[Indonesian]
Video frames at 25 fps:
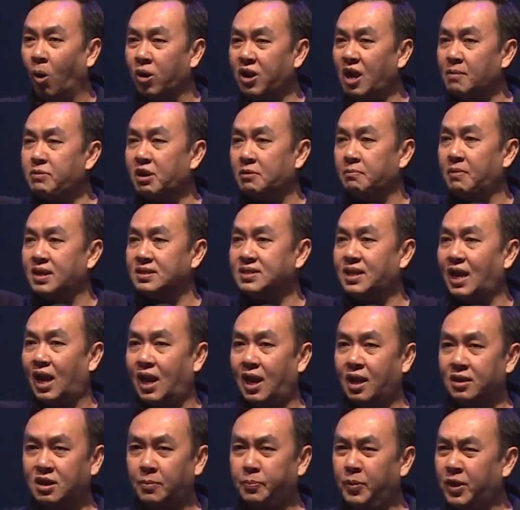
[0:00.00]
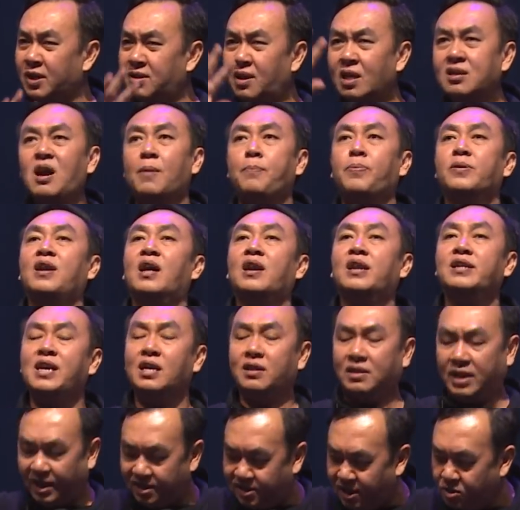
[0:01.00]
orang bermasalah tapi kita tidak pernah
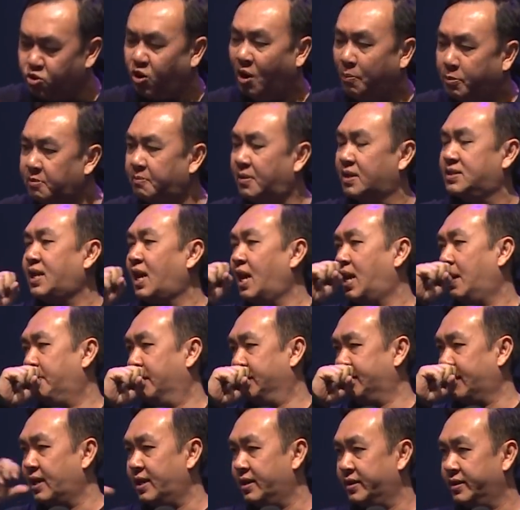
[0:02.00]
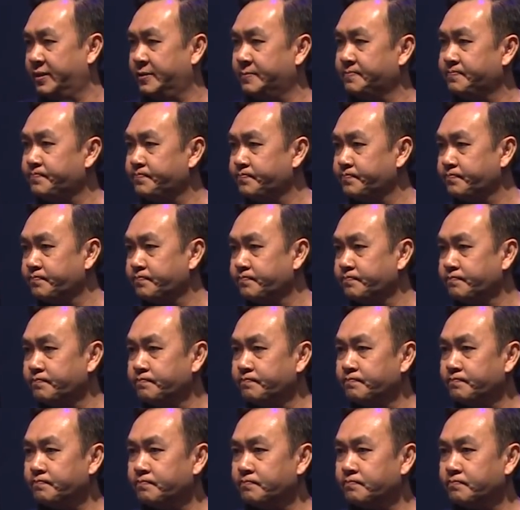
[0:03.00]
lihat kita juga bermasalah masalahnya.
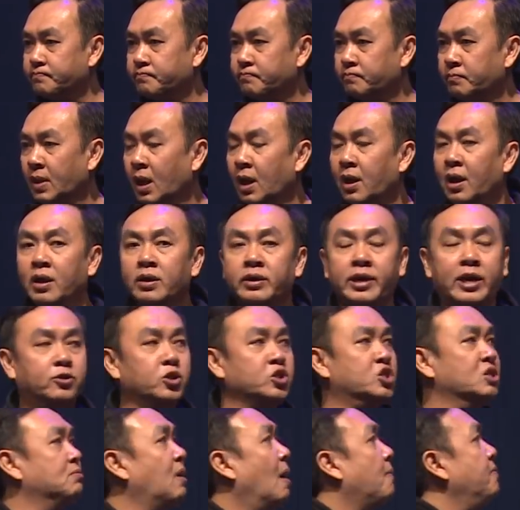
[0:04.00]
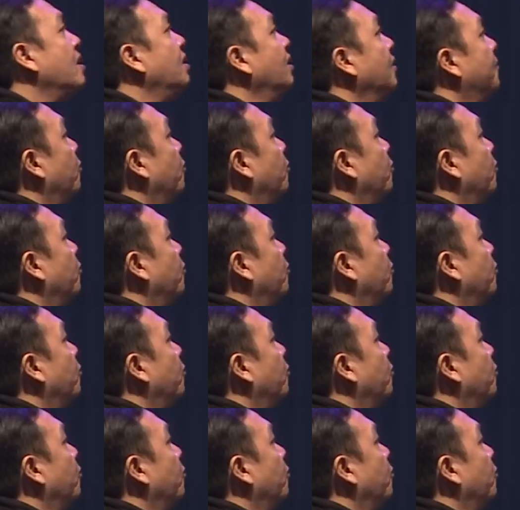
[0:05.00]
Nah itu sebabnya